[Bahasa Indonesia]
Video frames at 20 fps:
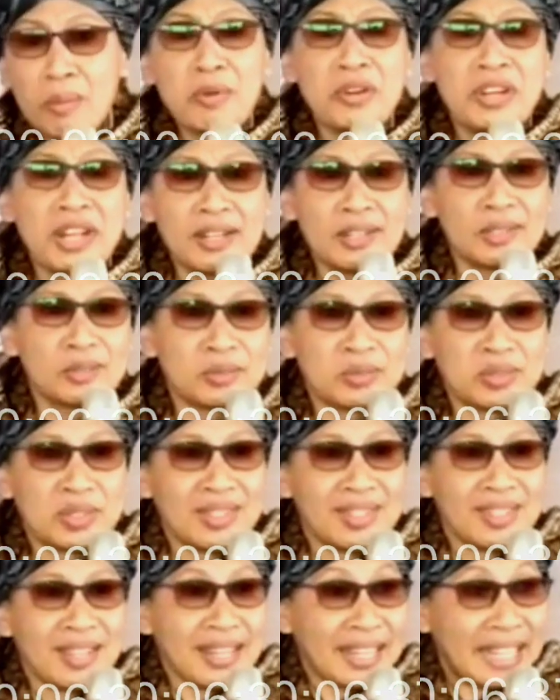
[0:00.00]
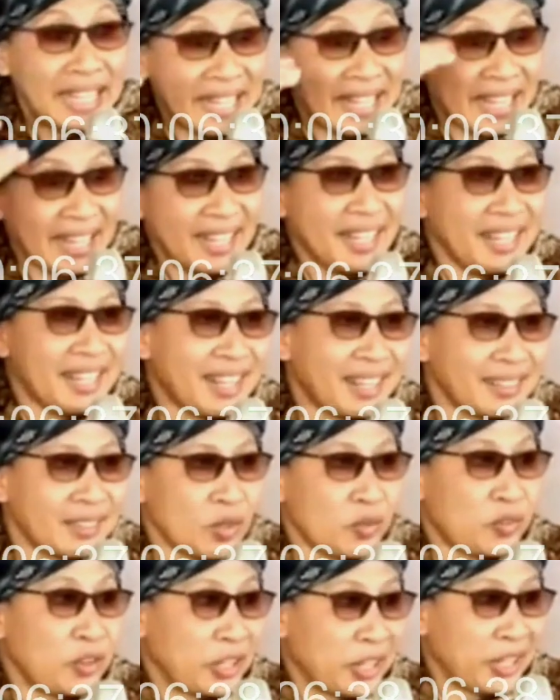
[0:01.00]
Kemudian itu
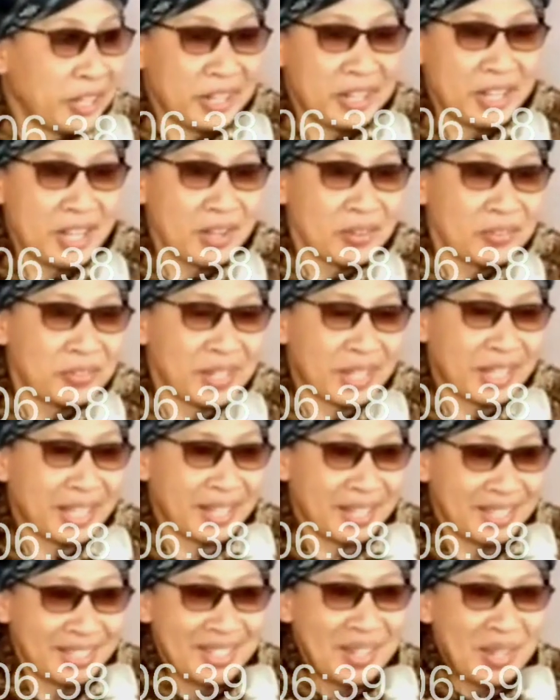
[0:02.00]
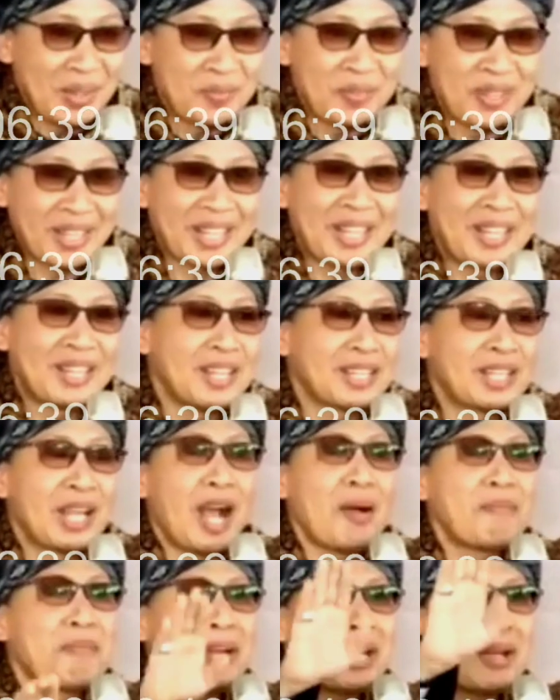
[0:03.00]
ningkat-ningkat fikihnya, fikih fikih dari
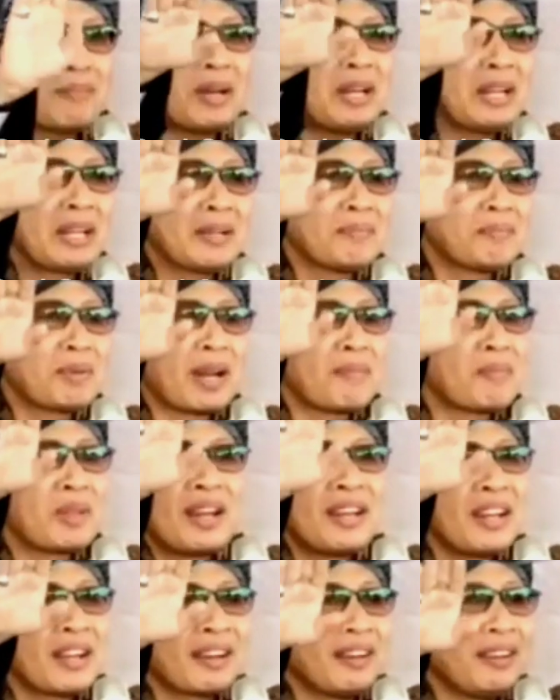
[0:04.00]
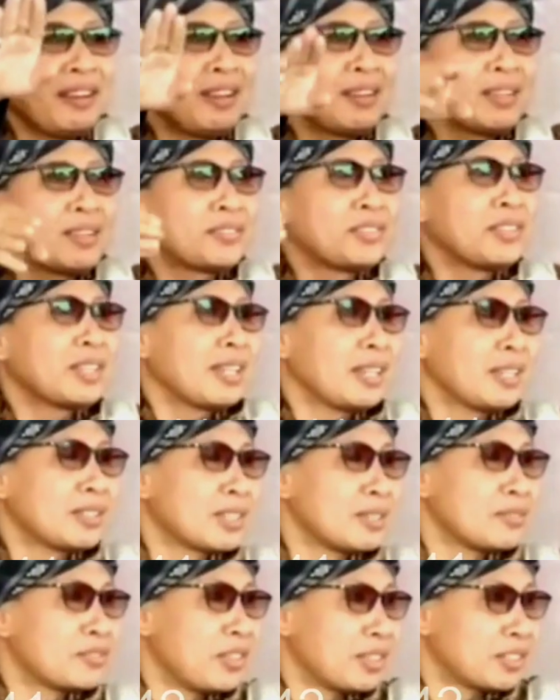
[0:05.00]
apa yang paling pernah Anda kenal gitu? fikih
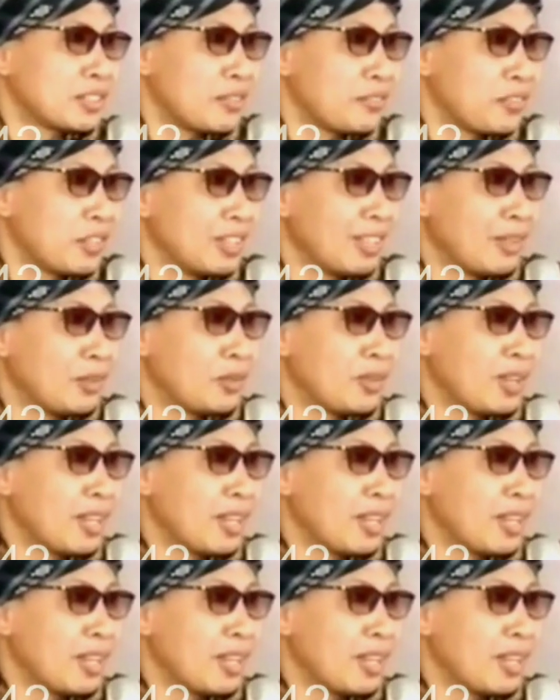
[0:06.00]
filsafin dan